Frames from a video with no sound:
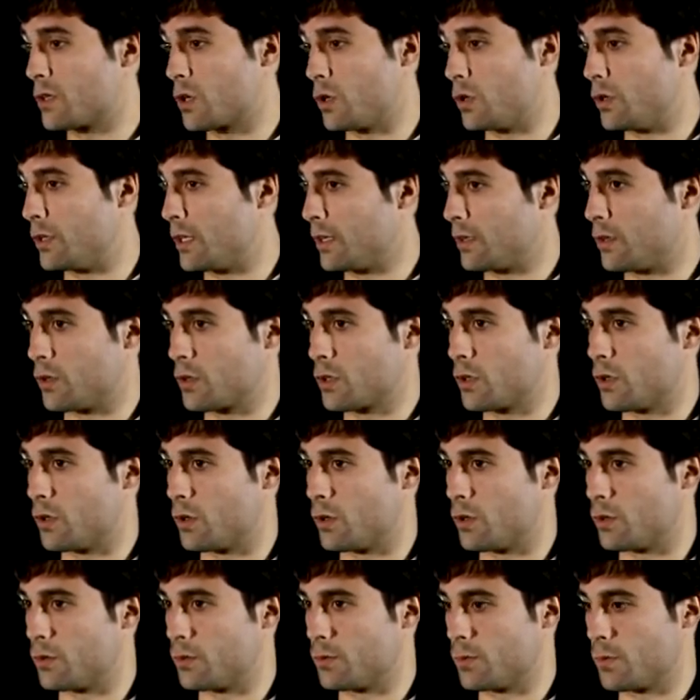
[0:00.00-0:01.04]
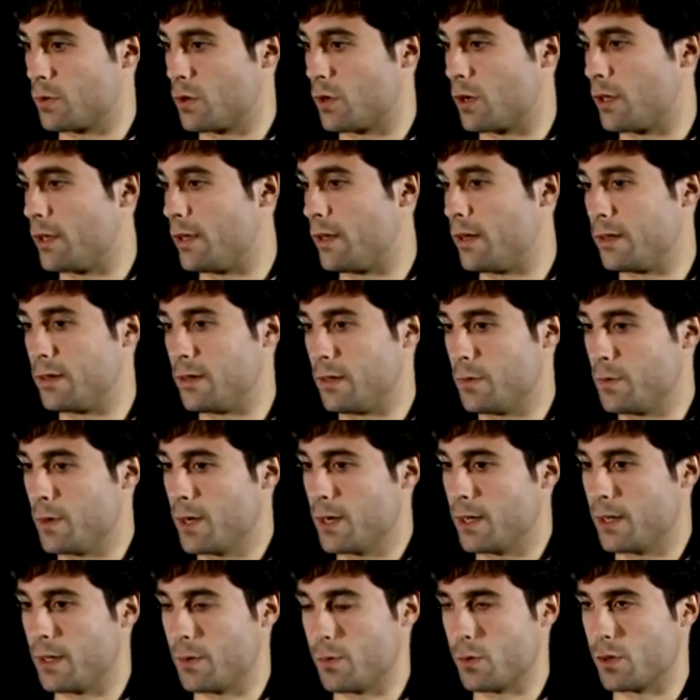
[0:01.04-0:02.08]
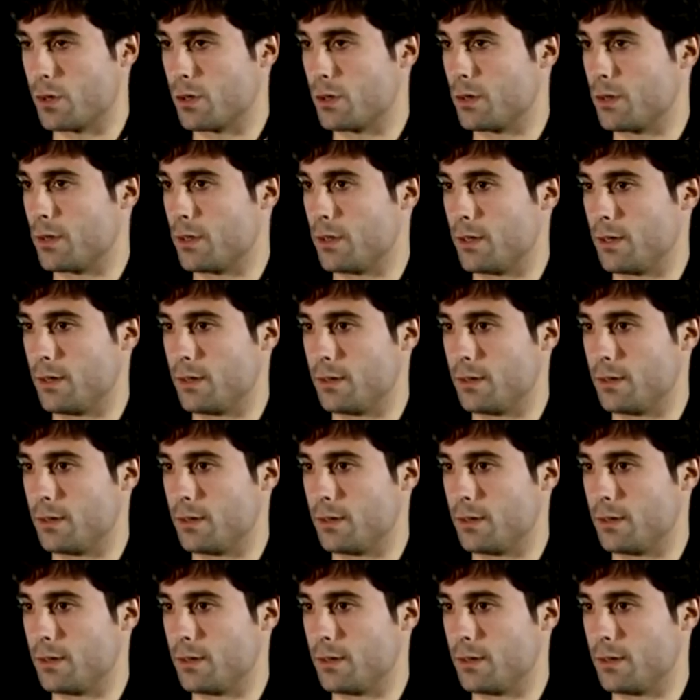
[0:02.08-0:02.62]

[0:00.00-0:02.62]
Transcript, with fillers: contactos con, con la directiva y bueno, eh,